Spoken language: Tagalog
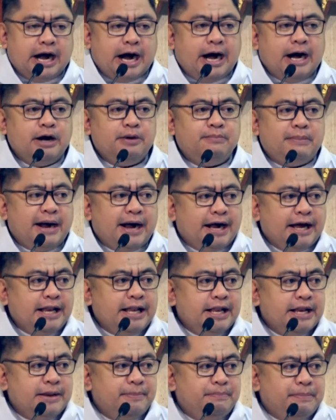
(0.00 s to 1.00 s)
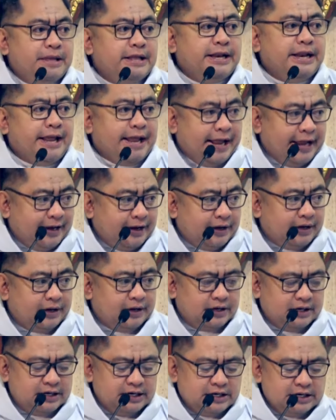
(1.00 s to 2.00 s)
ang mahal na
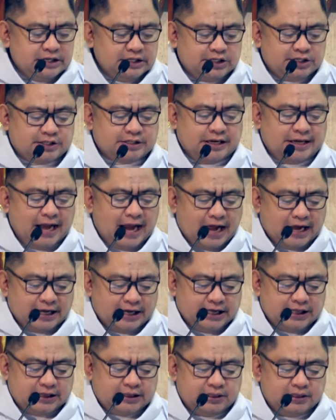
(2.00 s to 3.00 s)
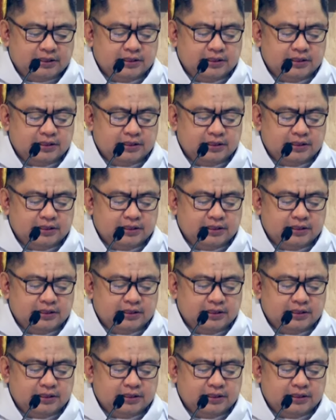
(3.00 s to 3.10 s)
birhen sa langit.